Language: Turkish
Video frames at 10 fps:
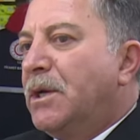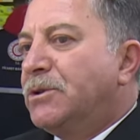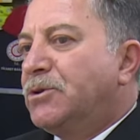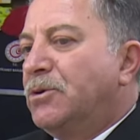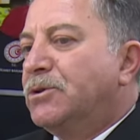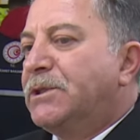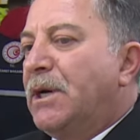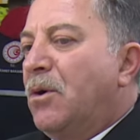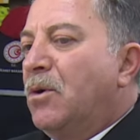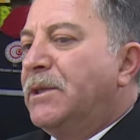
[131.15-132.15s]

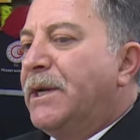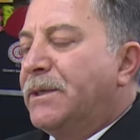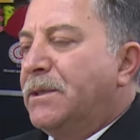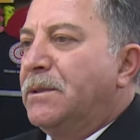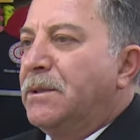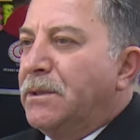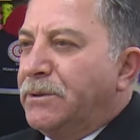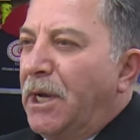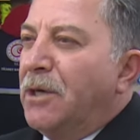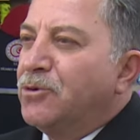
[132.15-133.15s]
Sonuçta onlar
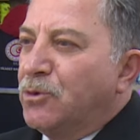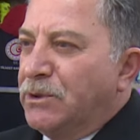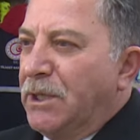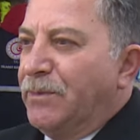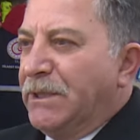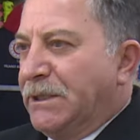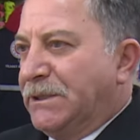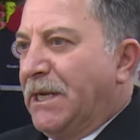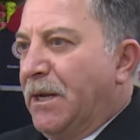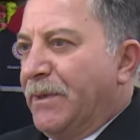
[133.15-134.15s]
e, daha üst düzey bir
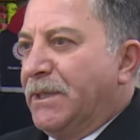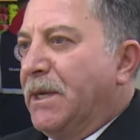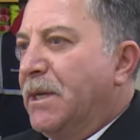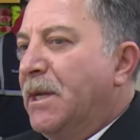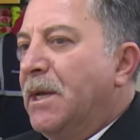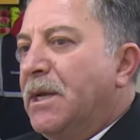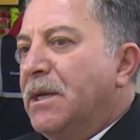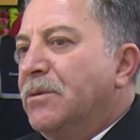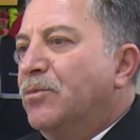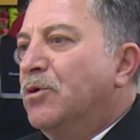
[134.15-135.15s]
incelemede
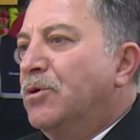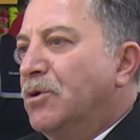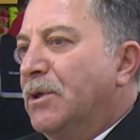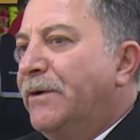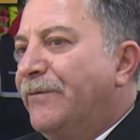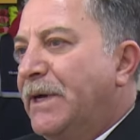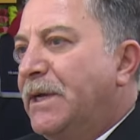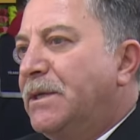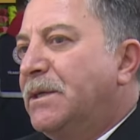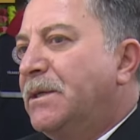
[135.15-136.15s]
e, bulunuyorlar
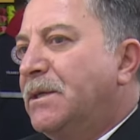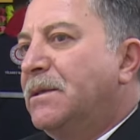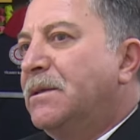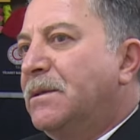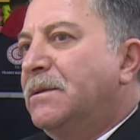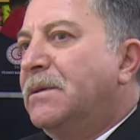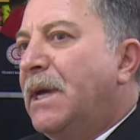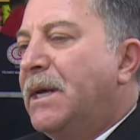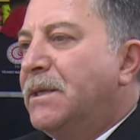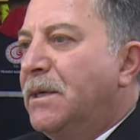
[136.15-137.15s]
ve e,
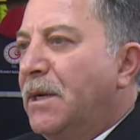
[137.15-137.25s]
eğer